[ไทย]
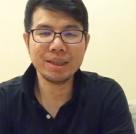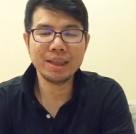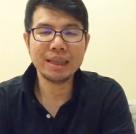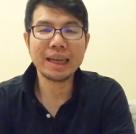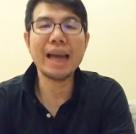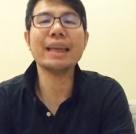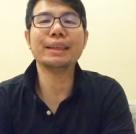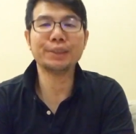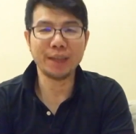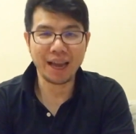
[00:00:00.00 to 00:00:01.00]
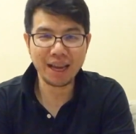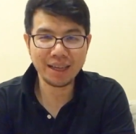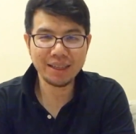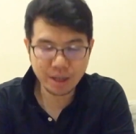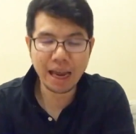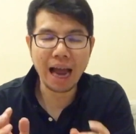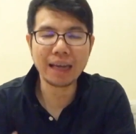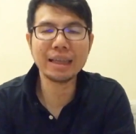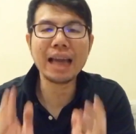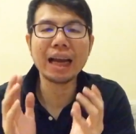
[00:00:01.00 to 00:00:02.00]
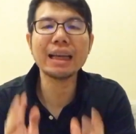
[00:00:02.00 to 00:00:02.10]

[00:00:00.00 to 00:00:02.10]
เครดิตเสียยัง